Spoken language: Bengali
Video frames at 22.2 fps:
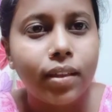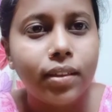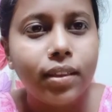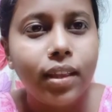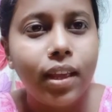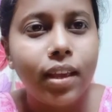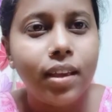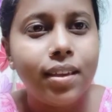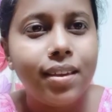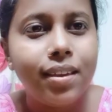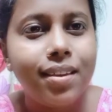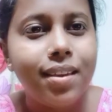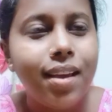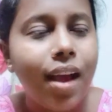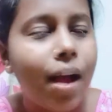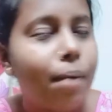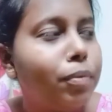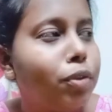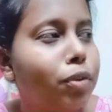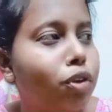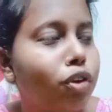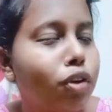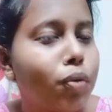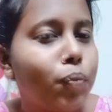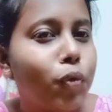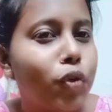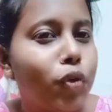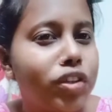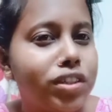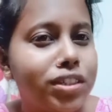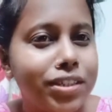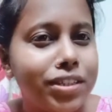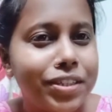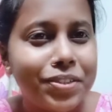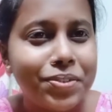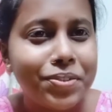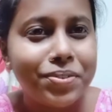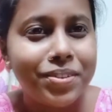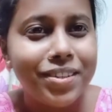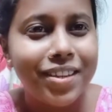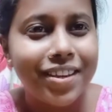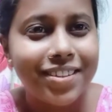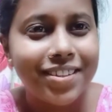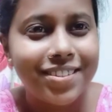দেখি আমি তোকে বলেছি কিছু
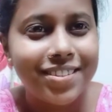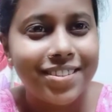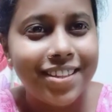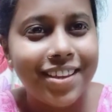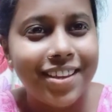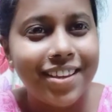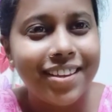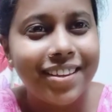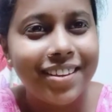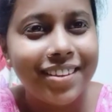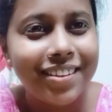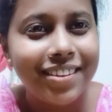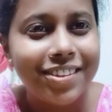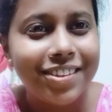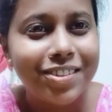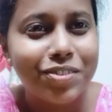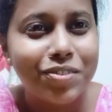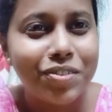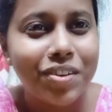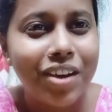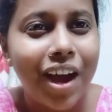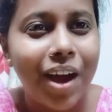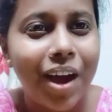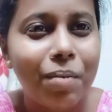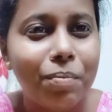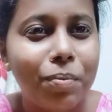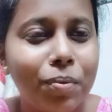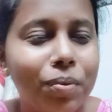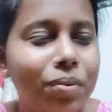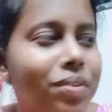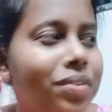নিয়ে আসতে কিছু খাবো